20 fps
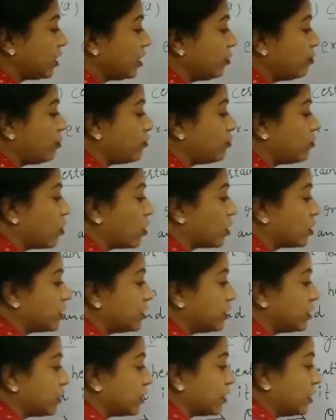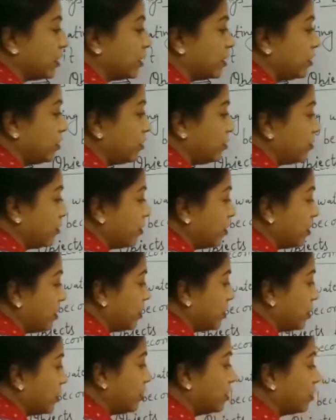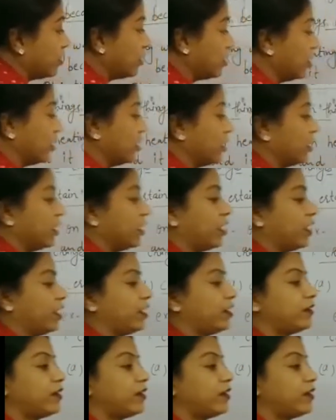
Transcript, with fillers: कीप वॉटर इन ए